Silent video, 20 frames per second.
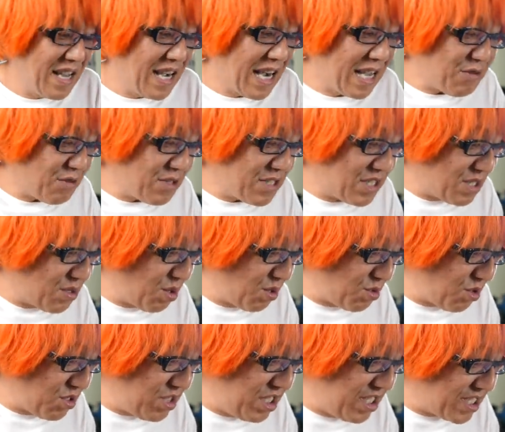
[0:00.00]
あとこれ相
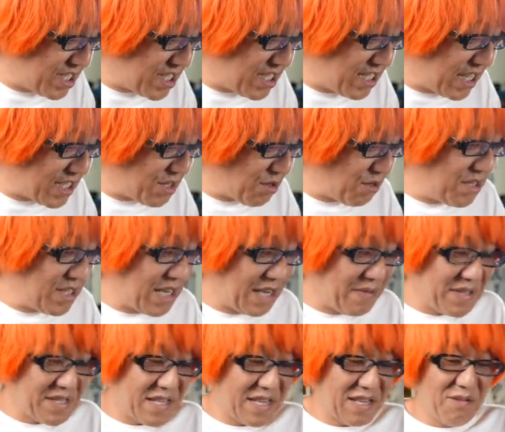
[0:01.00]
当ニッチな商品になり
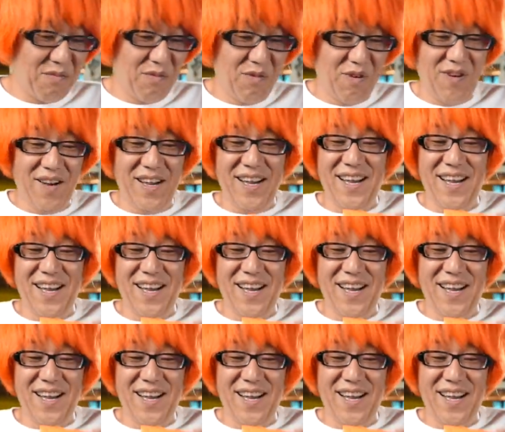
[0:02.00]
ますけれども